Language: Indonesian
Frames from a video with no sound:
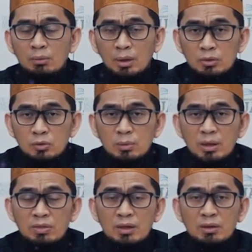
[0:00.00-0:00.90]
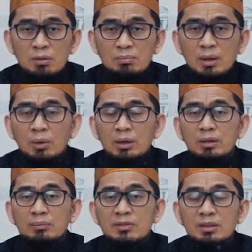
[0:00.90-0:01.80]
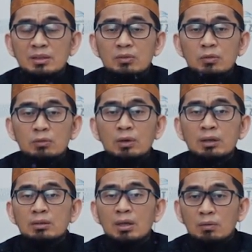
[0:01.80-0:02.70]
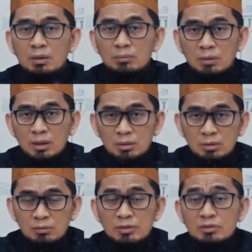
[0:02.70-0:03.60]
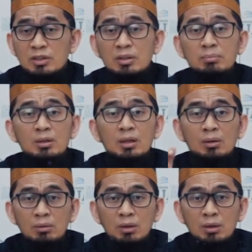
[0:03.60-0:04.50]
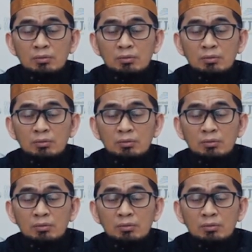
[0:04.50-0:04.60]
wa ayyuba idnada rabbahu anni masani yadurru wa anta arhamur rahimin fastajabna lahu